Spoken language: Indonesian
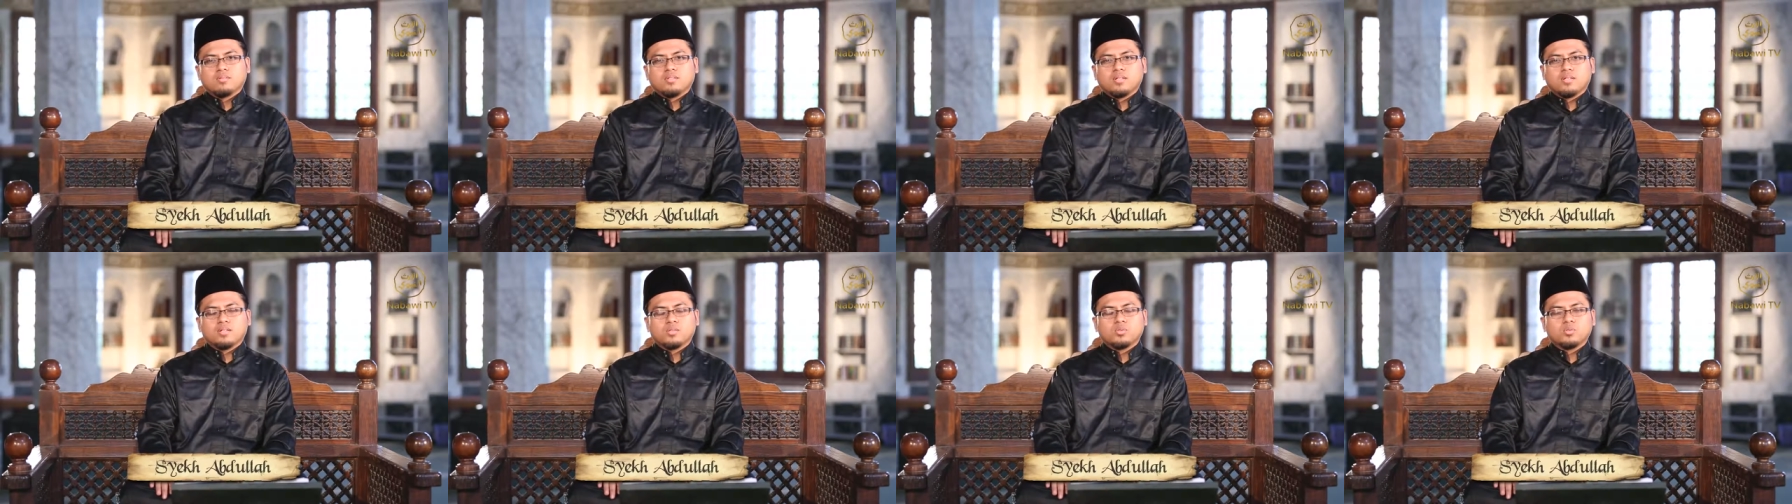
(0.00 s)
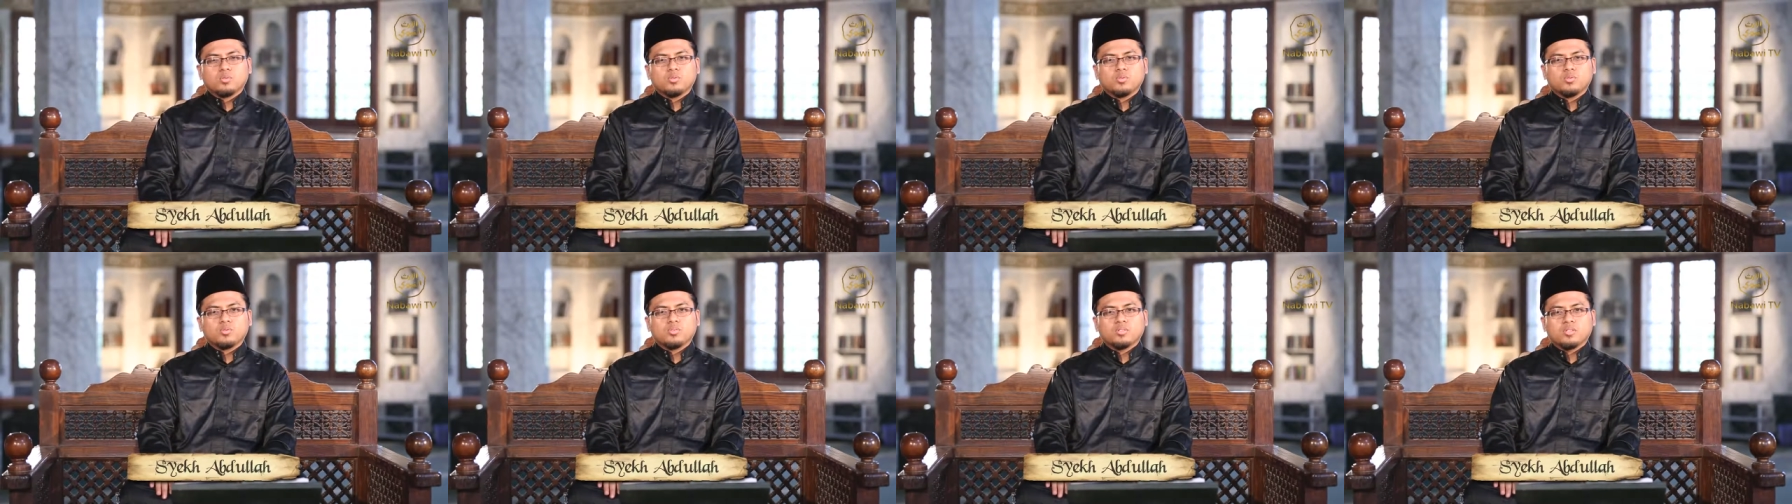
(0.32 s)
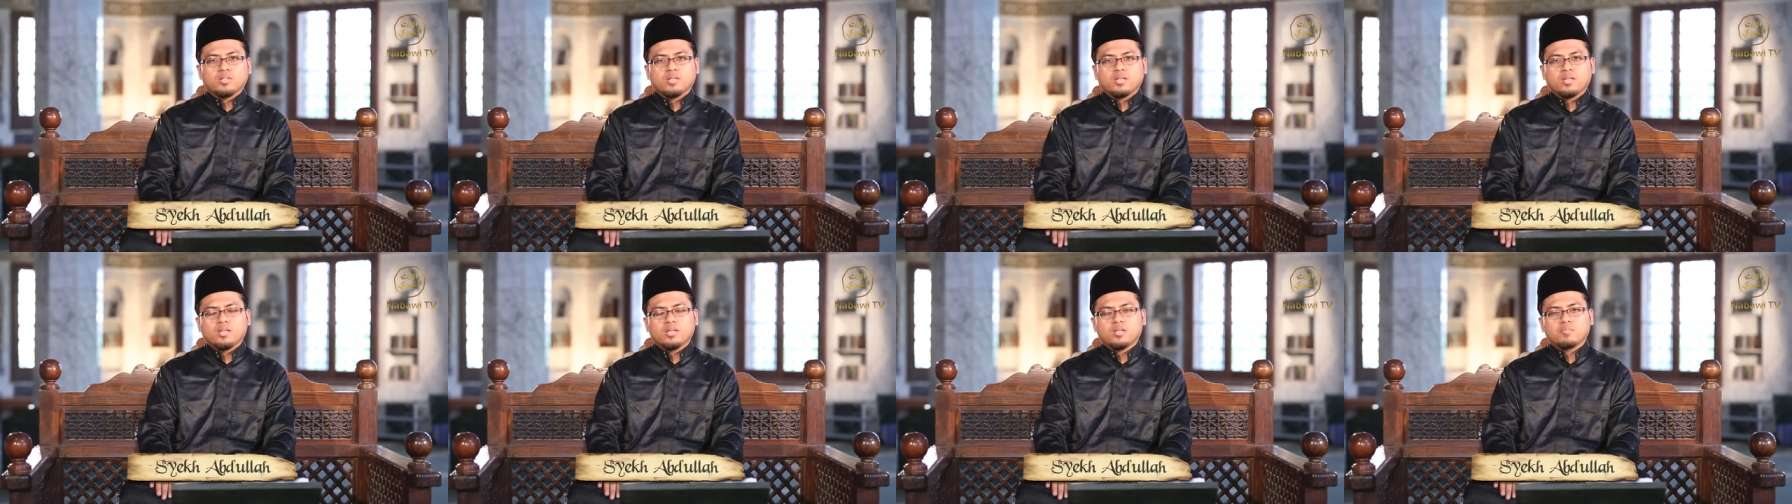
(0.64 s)
Yaitu
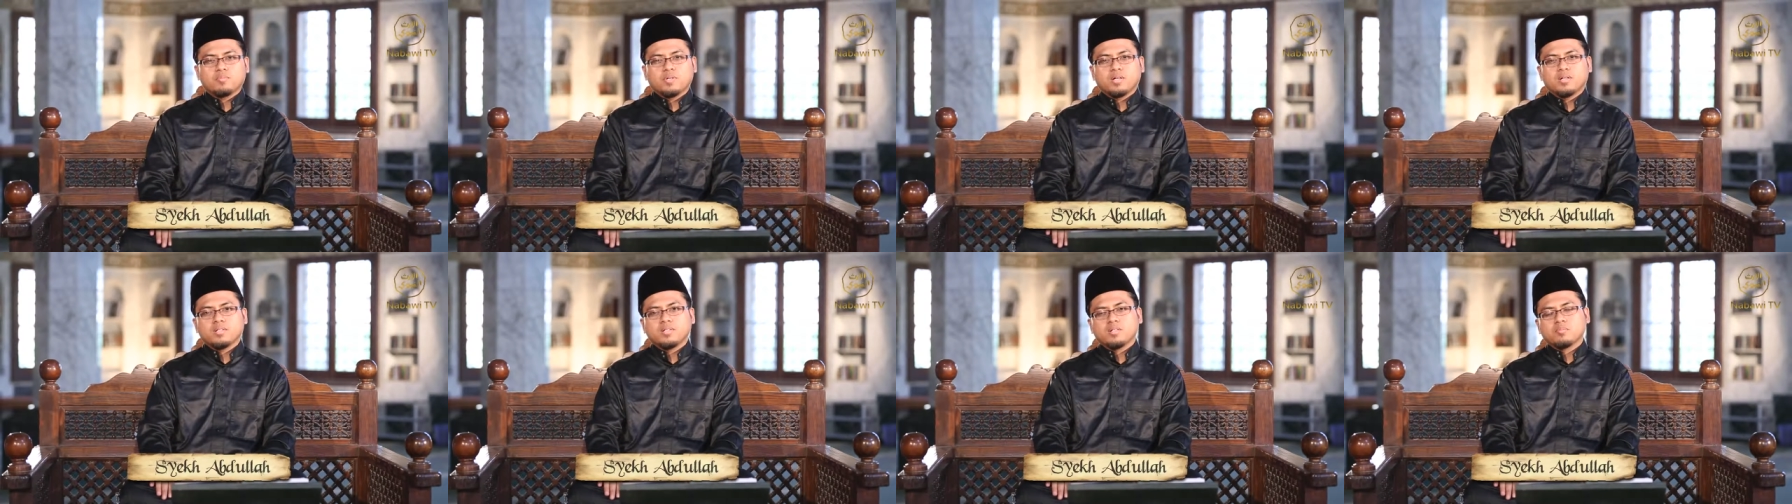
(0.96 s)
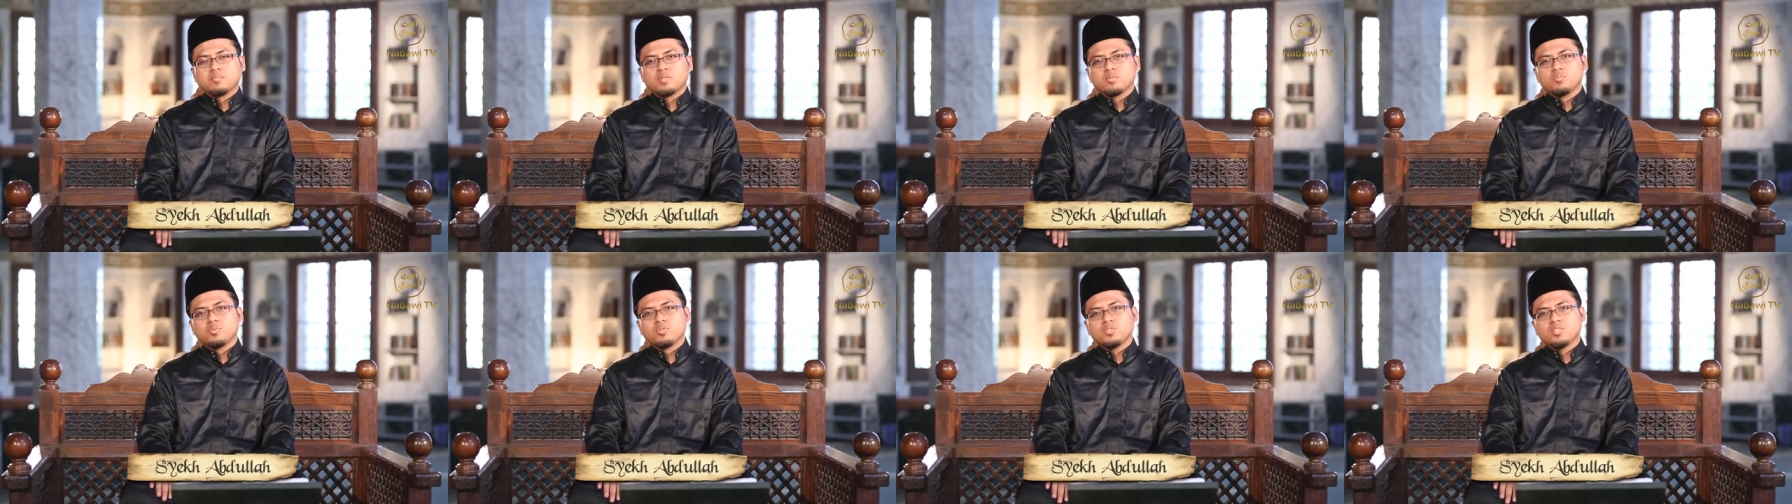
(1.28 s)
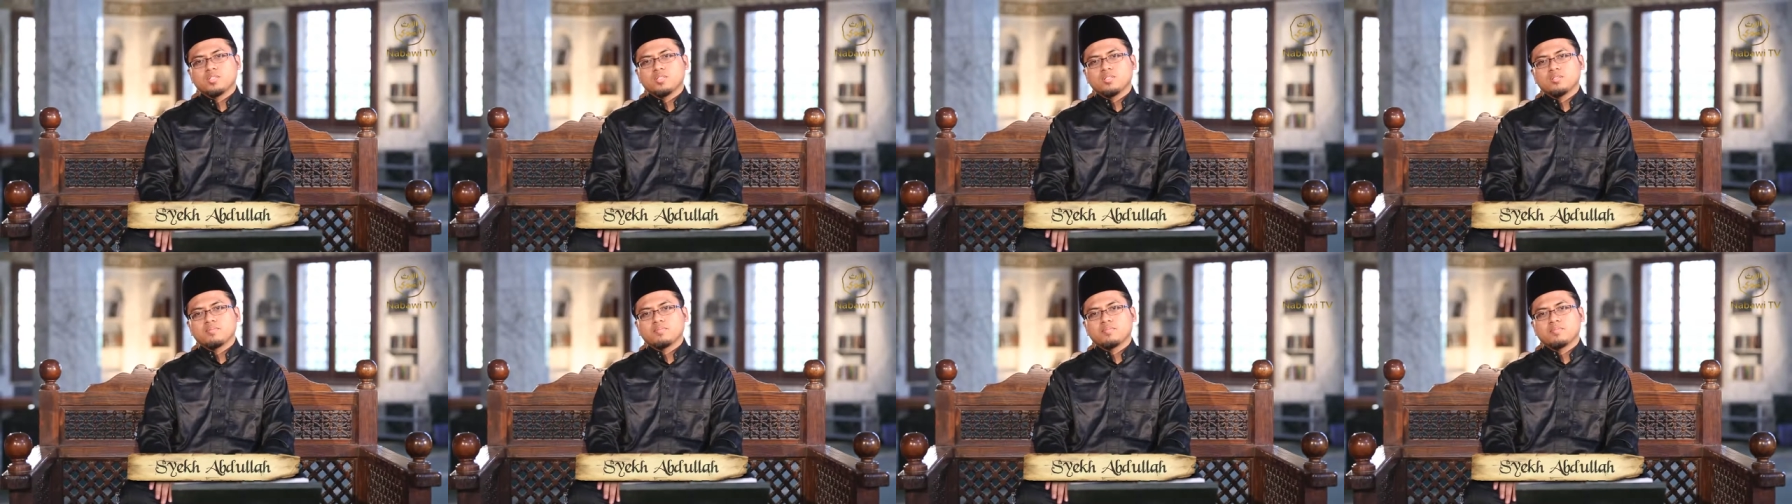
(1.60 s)
hikmah yang
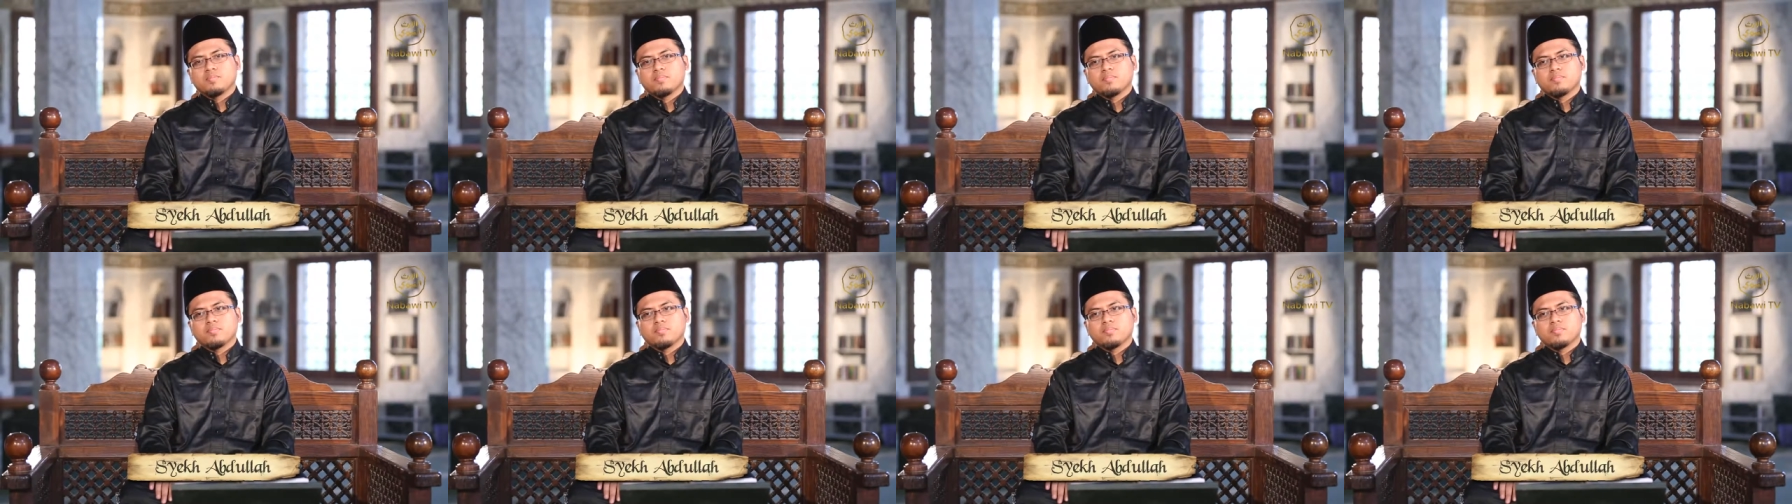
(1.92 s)
berbunyi